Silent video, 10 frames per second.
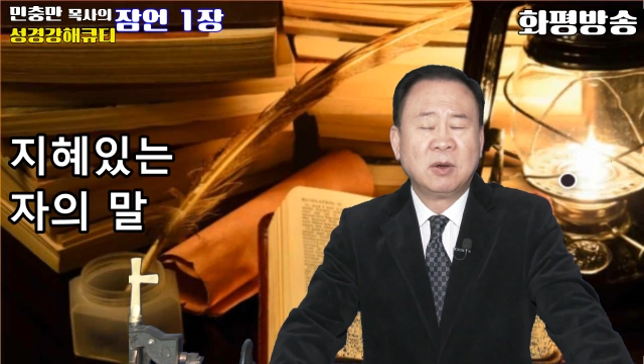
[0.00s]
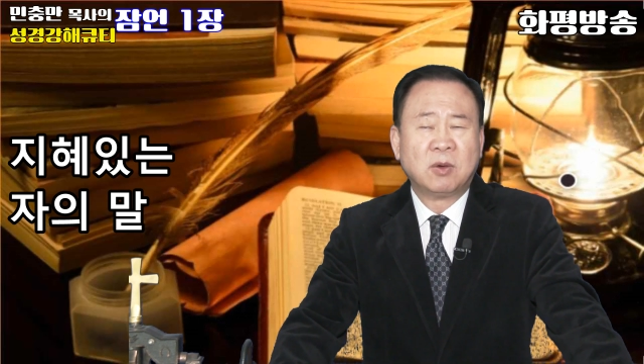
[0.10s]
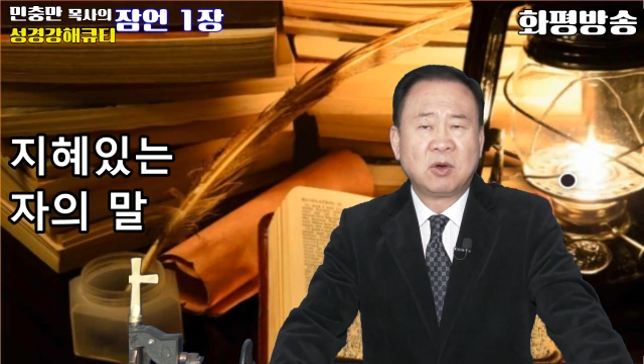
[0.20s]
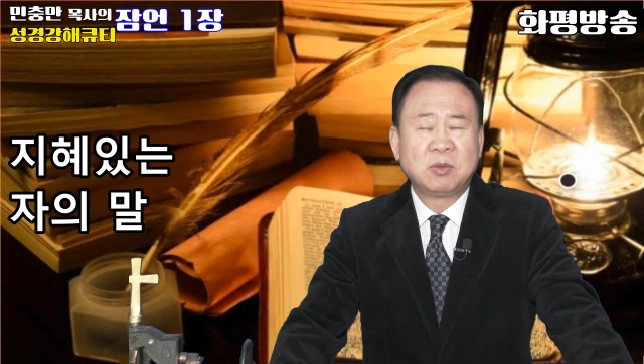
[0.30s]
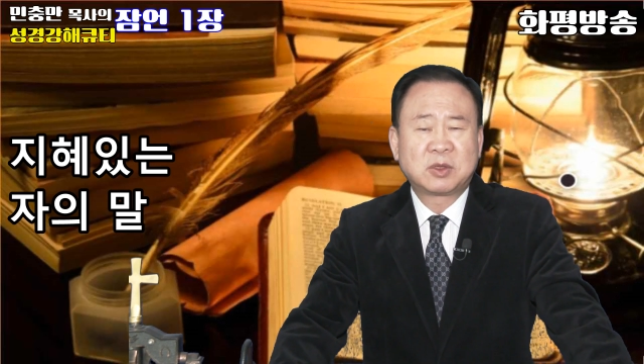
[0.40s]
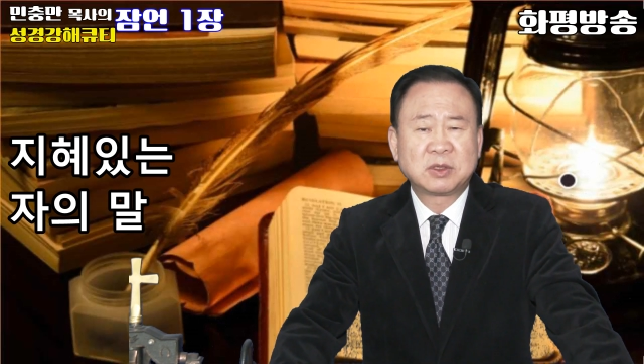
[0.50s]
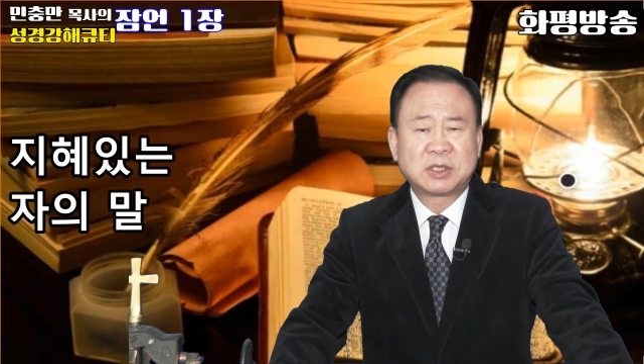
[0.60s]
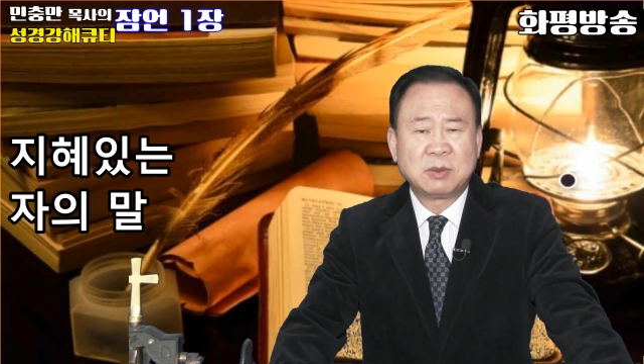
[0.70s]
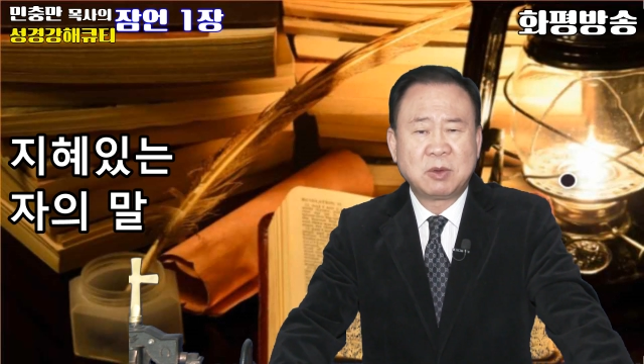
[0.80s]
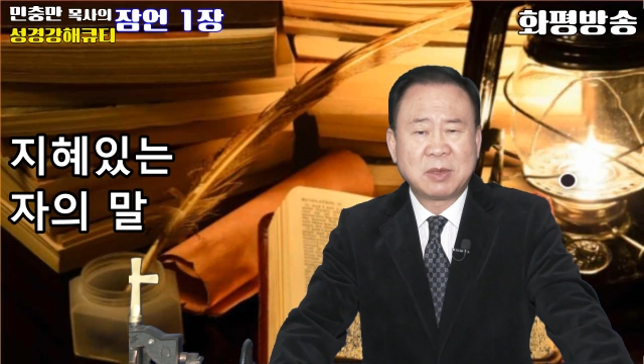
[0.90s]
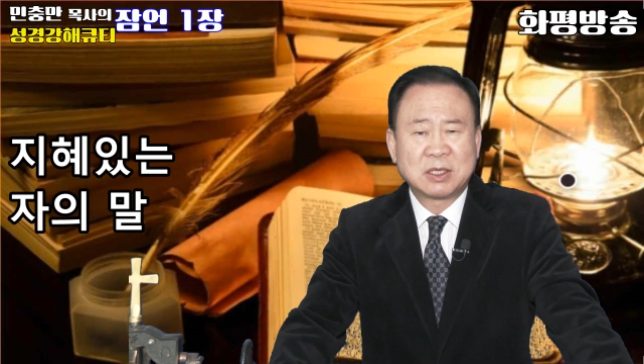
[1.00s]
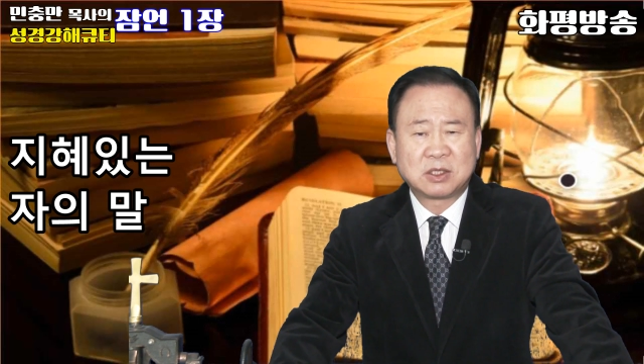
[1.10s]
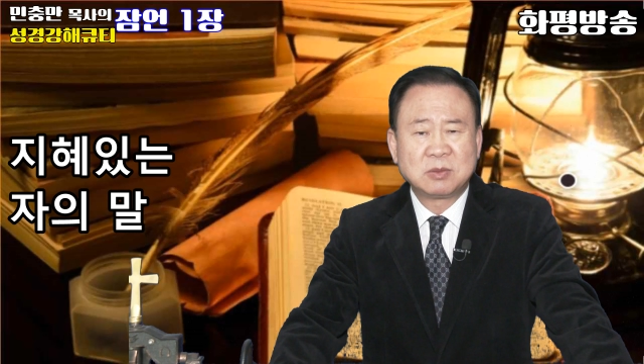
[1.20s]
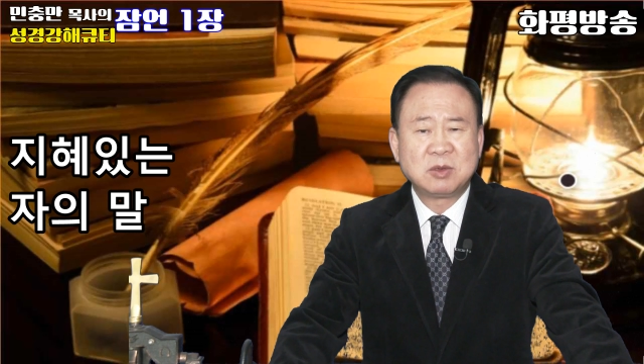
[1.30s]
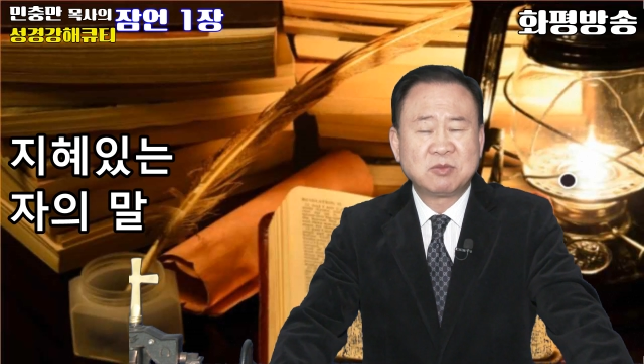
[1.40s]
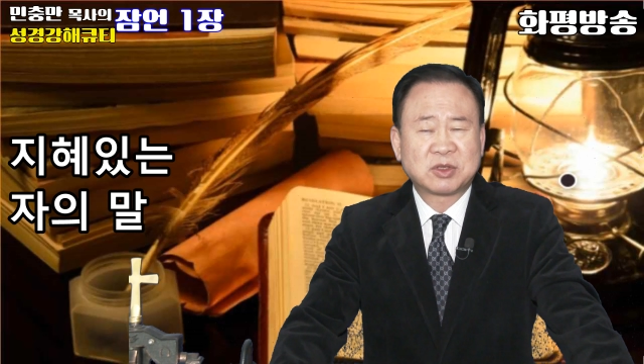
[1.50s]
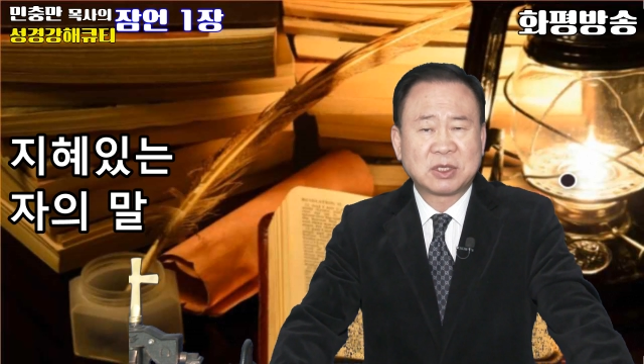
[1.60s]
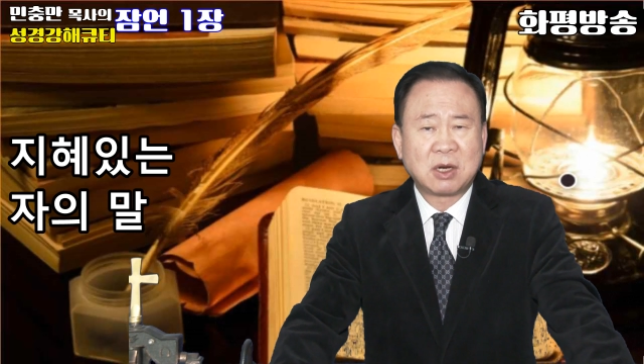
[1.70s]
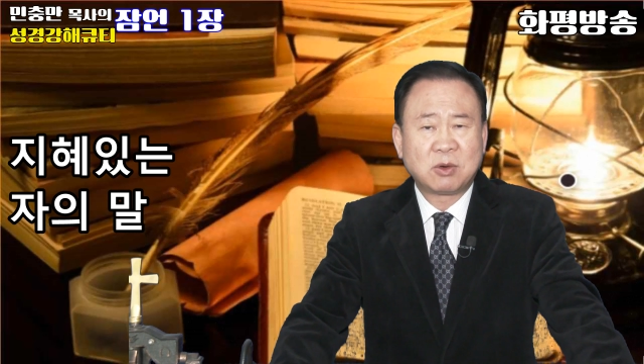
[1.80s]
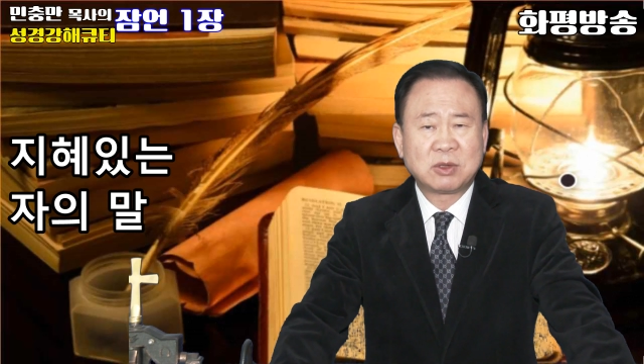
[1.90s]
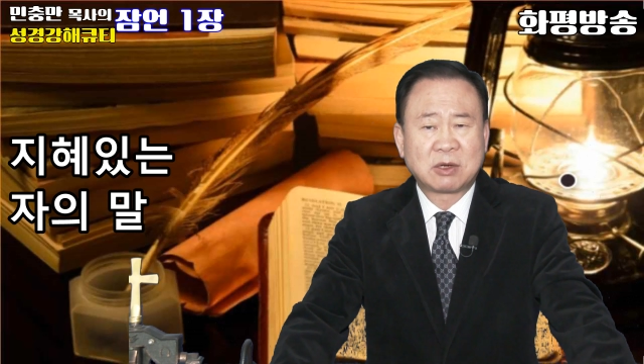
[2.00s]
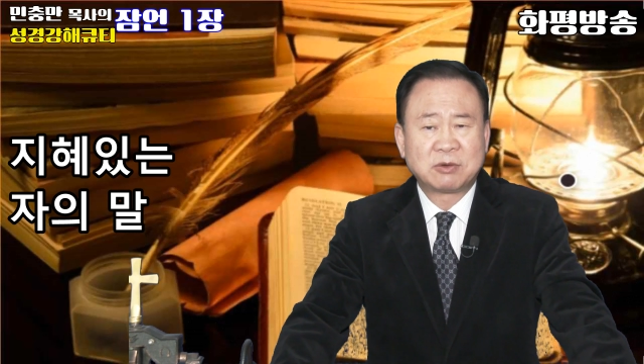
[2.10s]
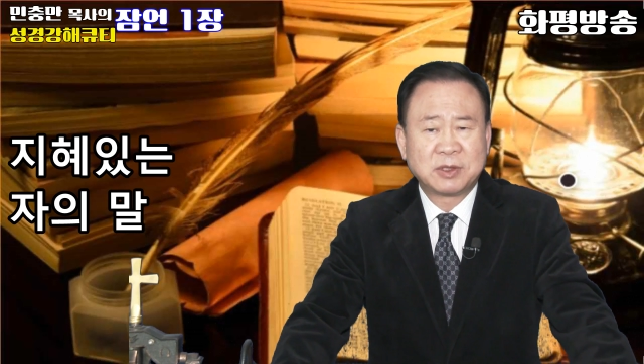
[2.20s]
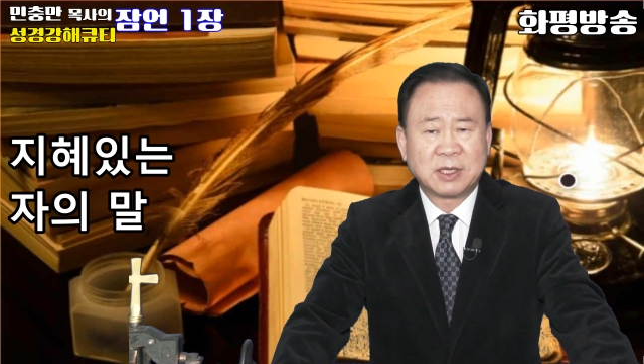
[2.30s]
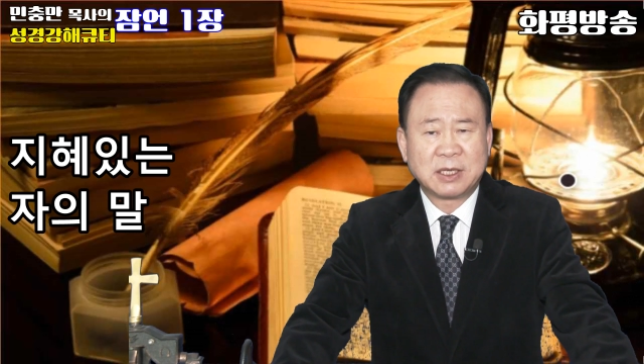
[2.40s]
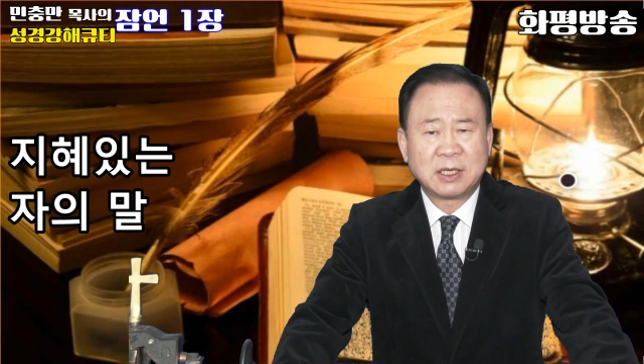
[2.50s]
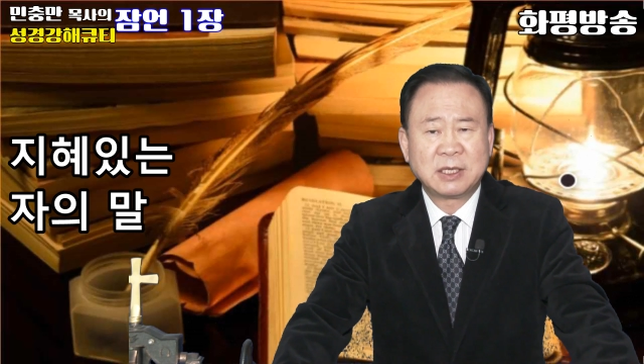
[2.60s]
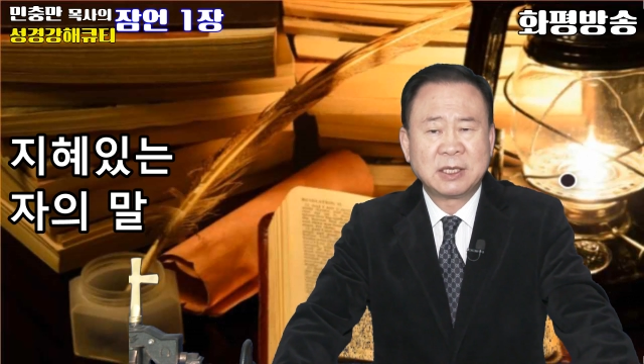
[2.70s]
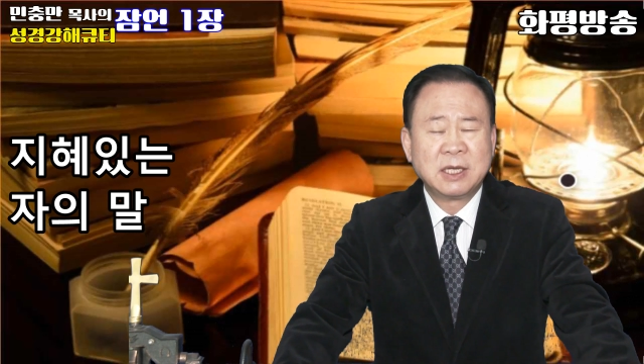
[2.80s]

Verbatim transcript: 오늘부터 잠언 말씀을 묵상하고 나누는데